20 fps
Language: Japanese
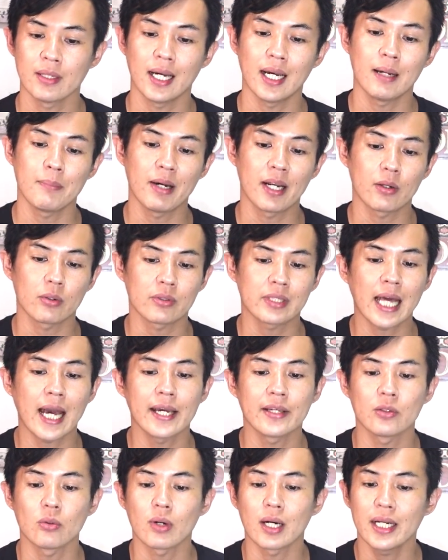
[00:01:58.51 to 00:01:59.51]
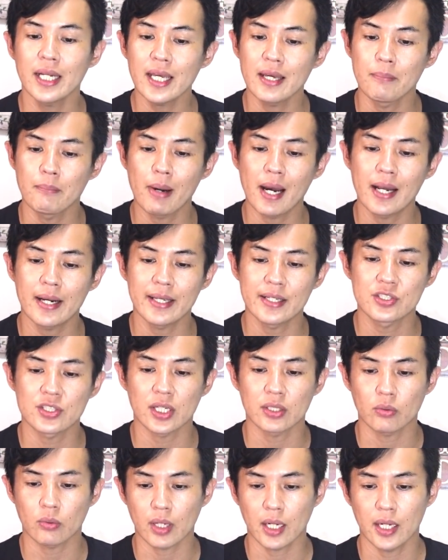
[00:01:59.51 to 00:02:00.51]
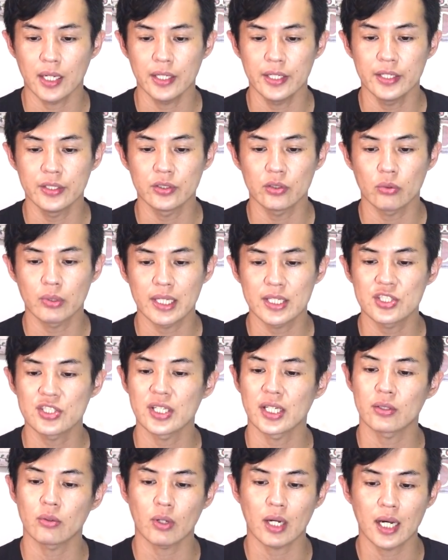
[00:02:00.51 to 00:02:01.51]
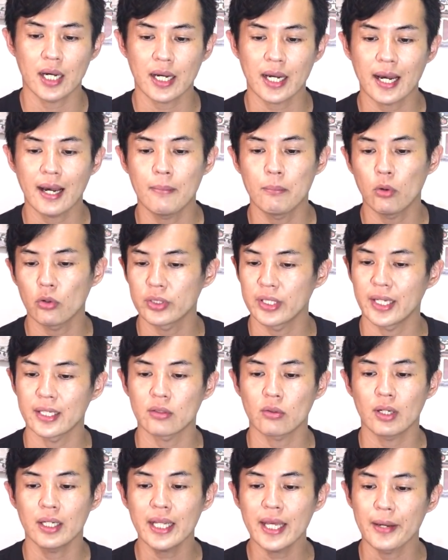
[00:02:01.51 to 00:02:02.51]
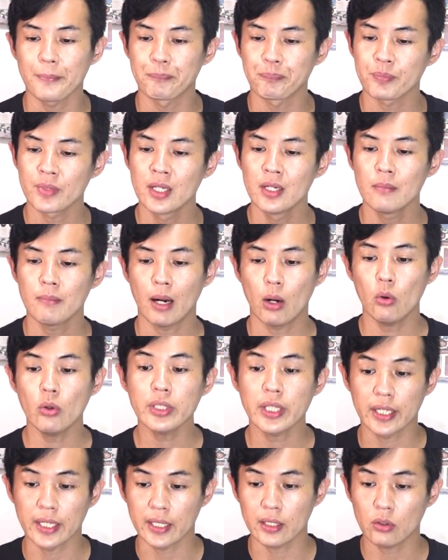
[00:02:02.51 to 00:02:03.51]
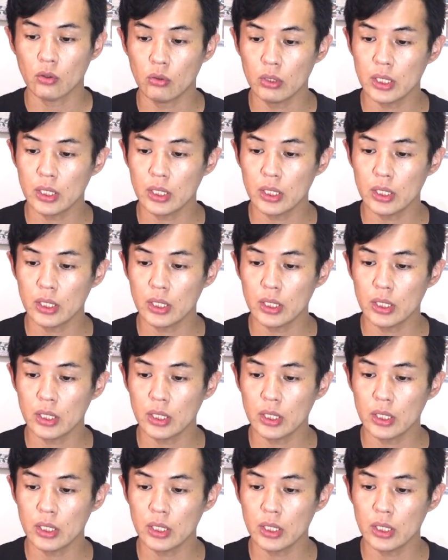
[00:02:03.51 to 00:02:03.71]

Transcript: あの、タイとかね、マレーシアとか、インドネシアとか、カンボディアとかね。あほいでね、こ